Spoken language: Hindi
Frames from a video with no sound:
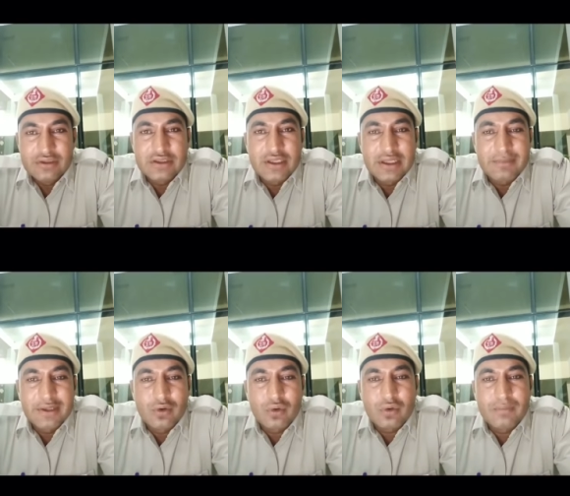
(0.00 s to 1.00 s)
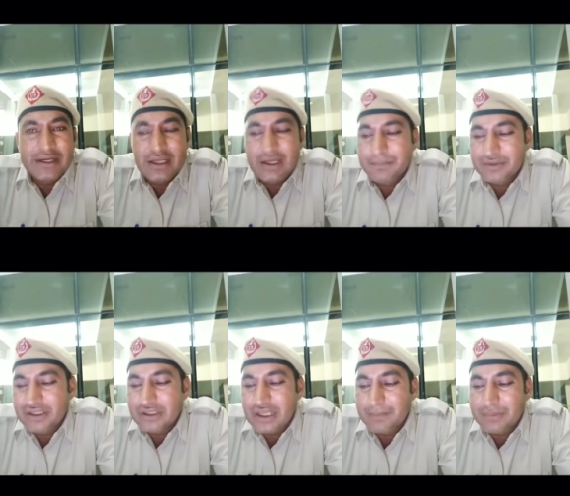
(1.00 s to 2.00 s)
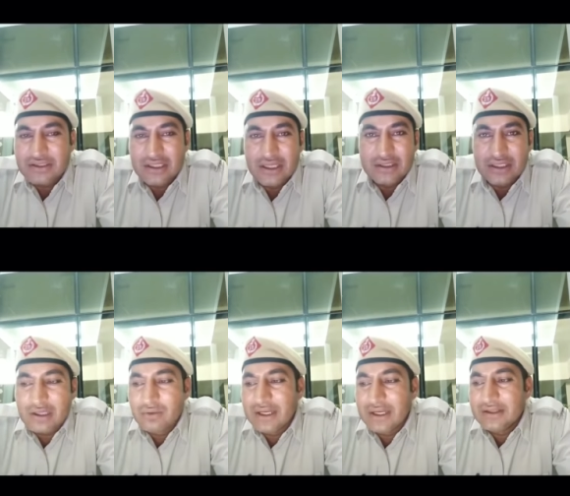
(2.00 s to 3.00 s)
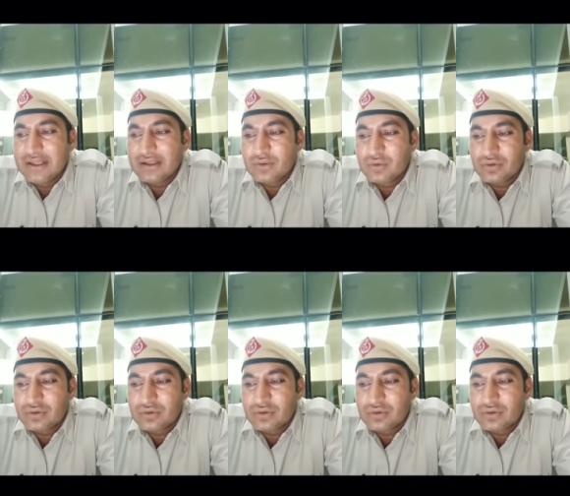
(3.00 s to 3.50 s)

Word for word: जितने भी डॉक्यूमेंट आप जिनका आपका चलान कटा हुआ है